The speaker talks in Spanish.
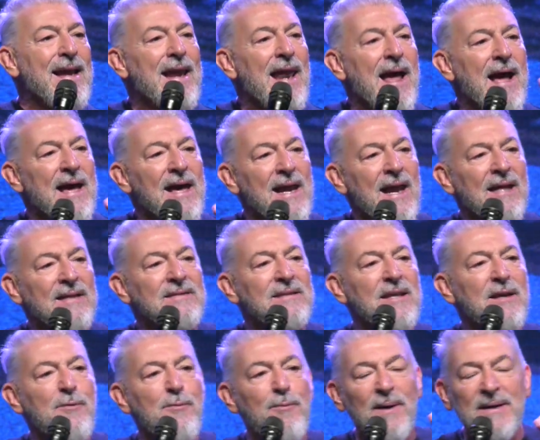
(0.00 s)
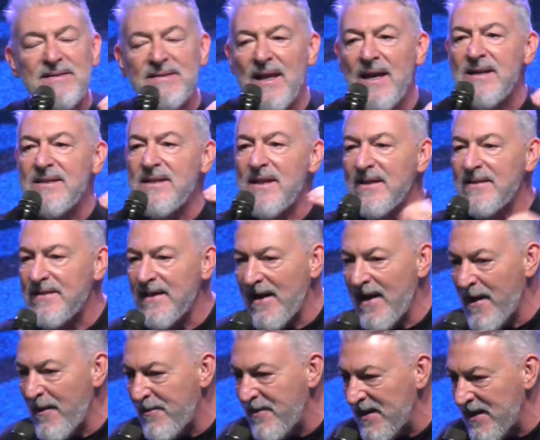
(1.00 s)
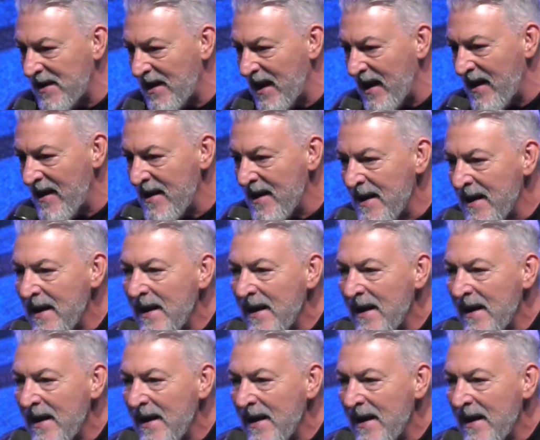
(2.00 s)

en las grandes batallas de la vida.